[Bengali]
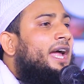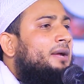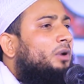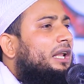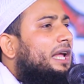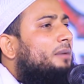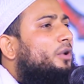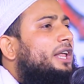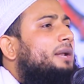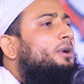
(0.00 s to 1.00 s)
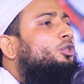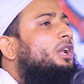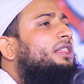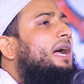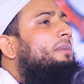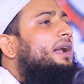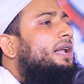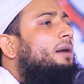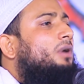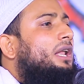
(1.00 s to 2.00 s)
এই বলিয়া মনের ভিতরে
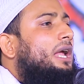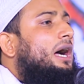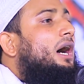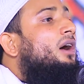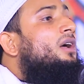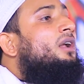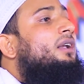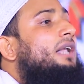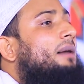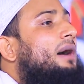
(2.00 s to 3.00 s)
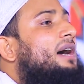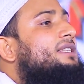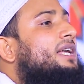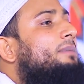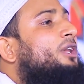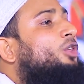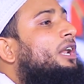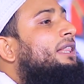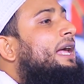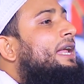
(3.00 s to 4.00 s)
তামান্না বলিয়া নামাজের
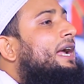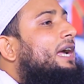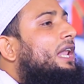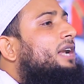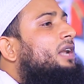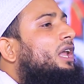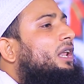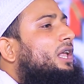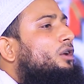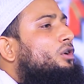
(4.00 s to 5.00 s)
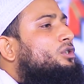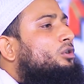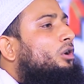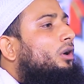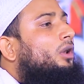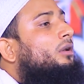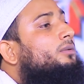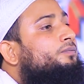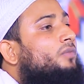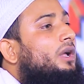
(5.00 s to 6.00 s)
ভিতরে দাঁড়িয়ে গেলেন আল্লাহর রসুল
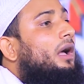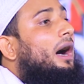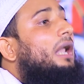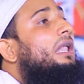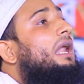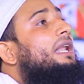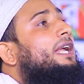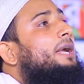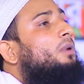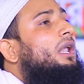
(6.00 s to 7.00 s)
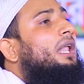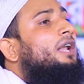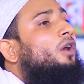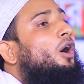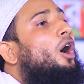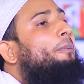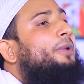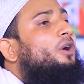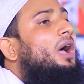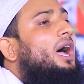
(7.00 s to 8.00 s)
আল্লাহ ডেকে বললেন ও
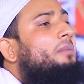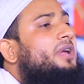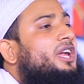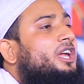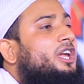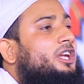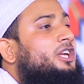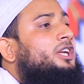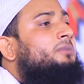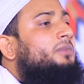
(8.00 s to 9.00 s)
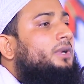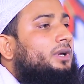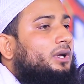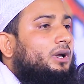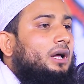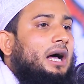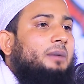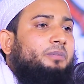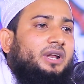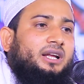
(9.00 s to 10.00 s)
প্রিয় হাবিব
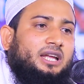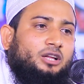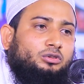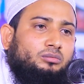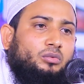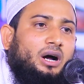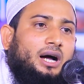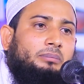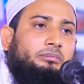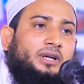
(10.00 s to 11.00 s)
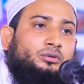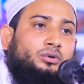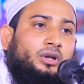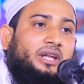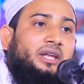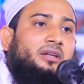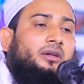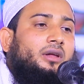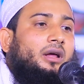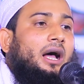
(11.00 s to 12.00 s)
আপনাকে এত মোহাব্বত করি
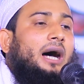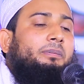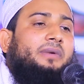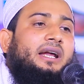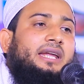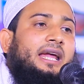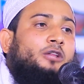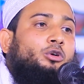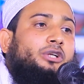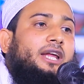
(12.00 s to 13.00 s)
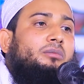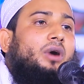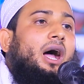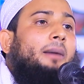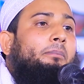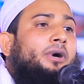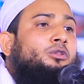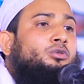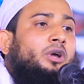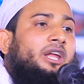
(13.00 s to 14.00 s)
আপনাকে এতটাই মোহাব্বত
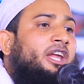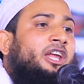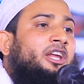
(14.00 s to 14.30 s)
করি